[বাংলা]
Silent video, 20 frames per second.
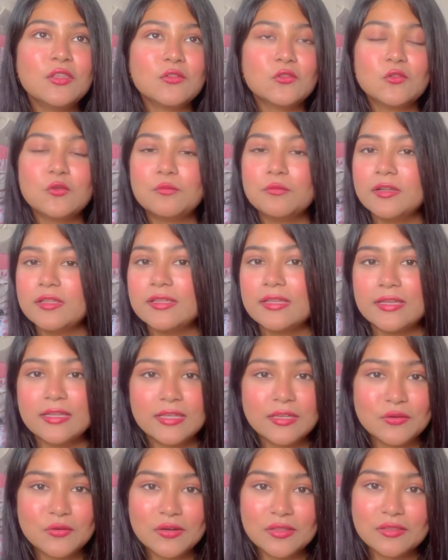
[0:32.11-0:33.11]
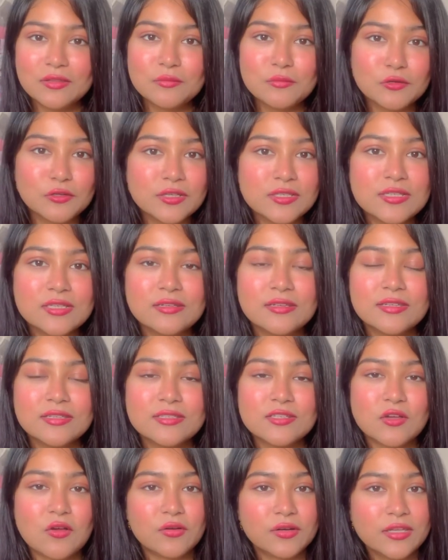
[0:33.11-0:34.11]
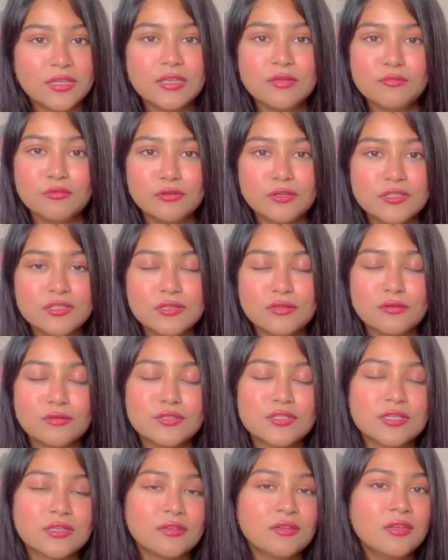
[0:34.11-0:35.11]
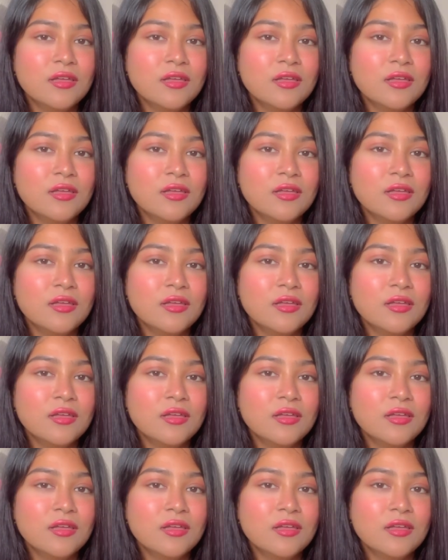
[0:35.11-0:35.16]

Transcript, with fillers: তো তোমরা দেখে ওটাতে বলেছিলে যে অনেকেই বলেছিল যে